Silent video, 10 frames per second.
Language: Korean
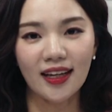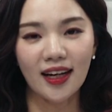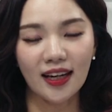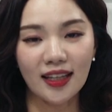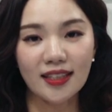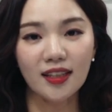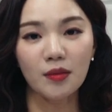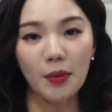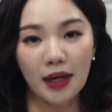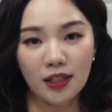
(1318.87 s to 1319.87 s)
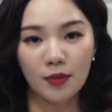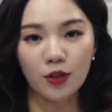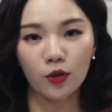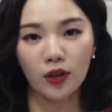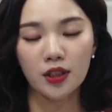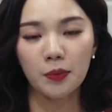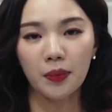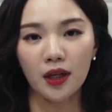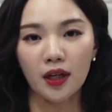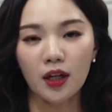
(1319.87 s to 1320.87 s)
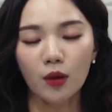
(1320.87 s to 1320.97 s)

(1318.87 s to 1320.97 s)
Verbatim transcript: 아까 이사님이 말씀하셨다시피